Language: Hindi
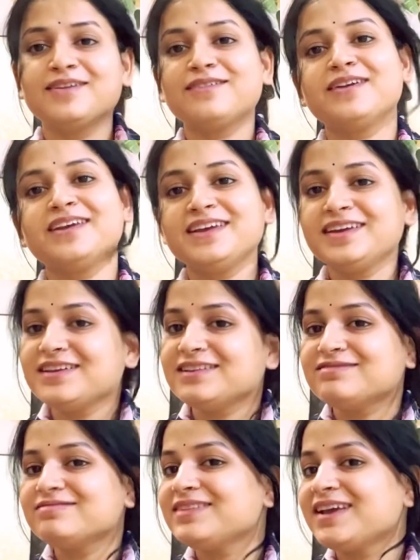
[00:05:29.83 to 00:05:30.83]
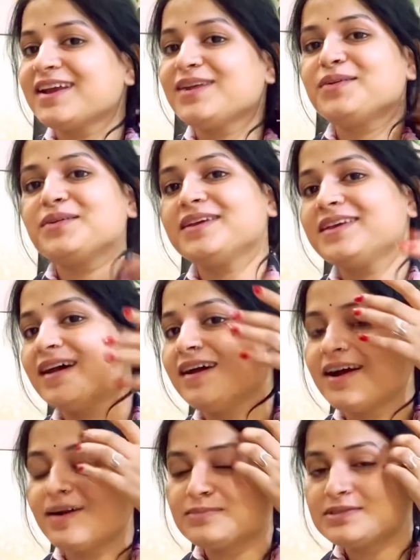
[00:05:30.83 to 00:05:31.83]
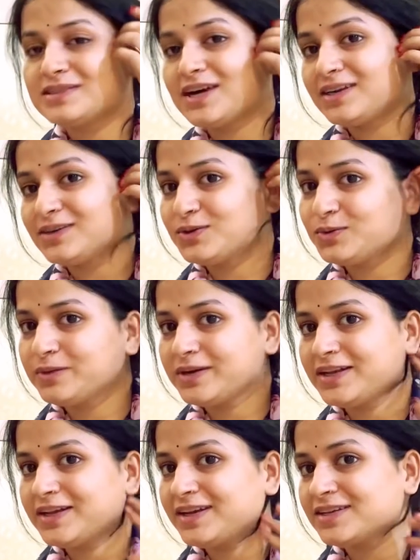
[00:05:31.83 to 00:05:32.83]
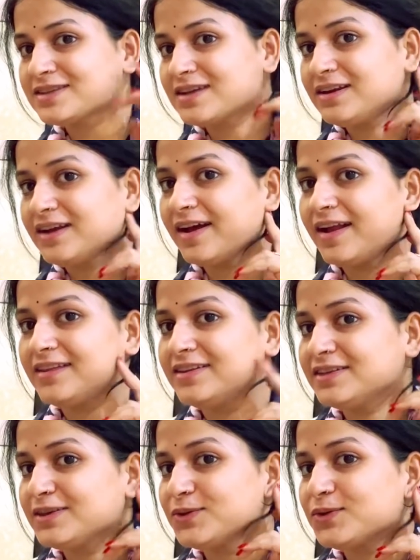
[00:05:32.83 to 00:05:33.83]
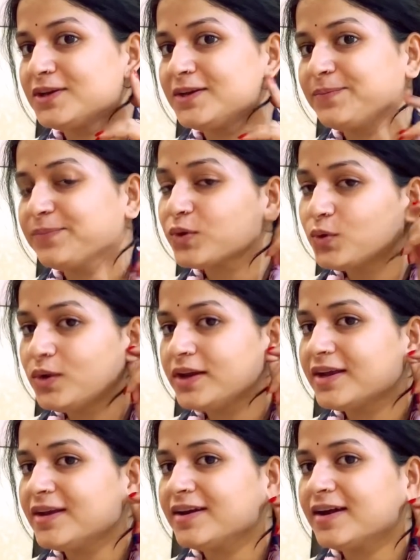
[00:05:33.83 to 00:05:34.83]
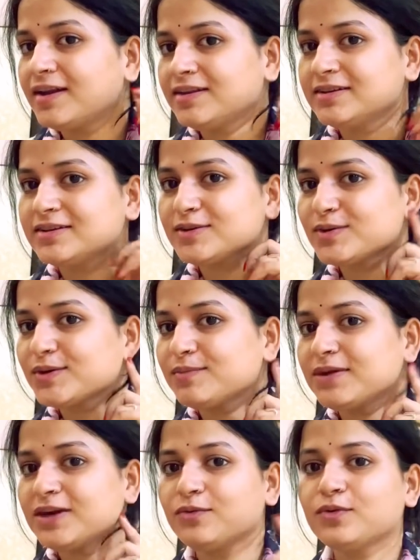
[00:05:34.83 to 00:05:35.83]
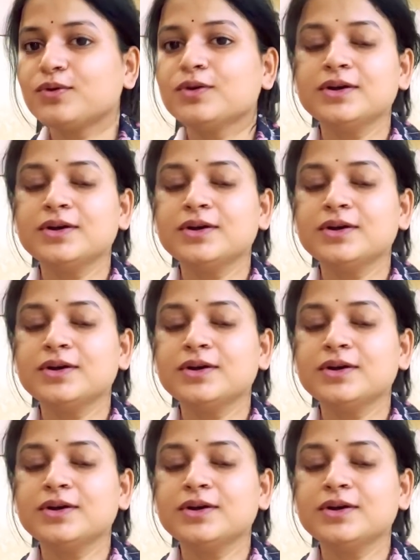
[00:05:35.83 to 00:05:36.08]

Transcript: वही देख रही हूँ कि क्या काम स्टार्ट करूँ मैंने इयर कल निकाल दिए थे क्योंकि गोल्ड के निकाल दिए थे क्योंकि मैंने वो